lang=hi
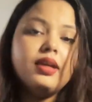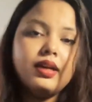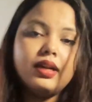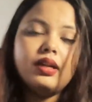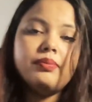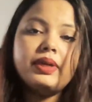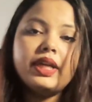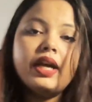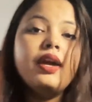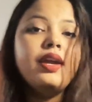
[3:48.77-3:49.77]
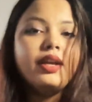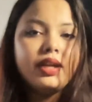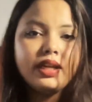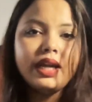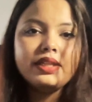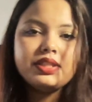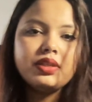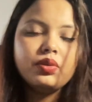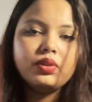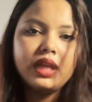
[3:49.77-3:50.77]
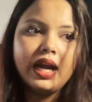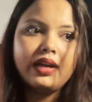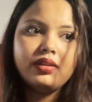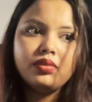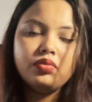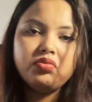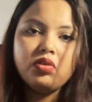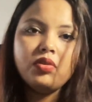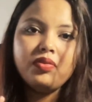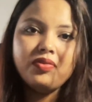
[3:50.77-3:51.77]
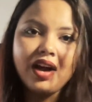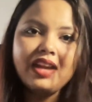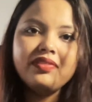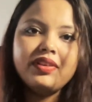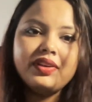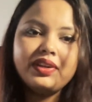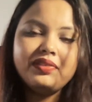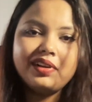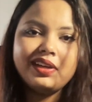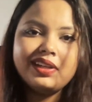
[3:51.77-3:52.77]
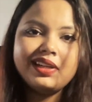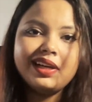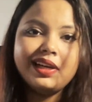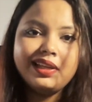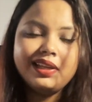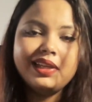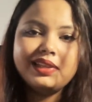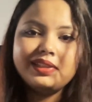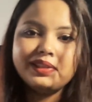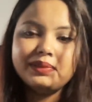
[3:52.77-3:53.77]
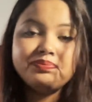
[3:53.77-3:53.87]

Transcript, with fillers: कराना पड़ेगा इन एडिशन टू दैट वो फाइव हंड्रेड वर्ड का एक